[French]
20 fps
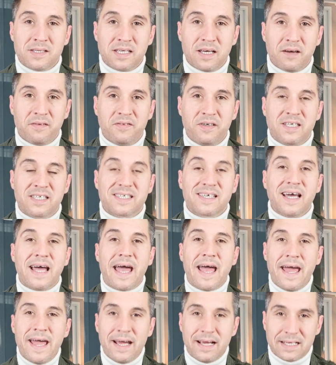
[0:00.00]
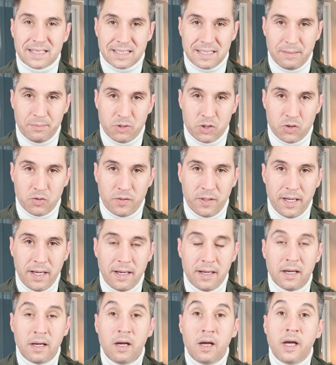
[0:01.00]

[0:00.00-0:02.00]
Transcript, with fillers: service exceptionnel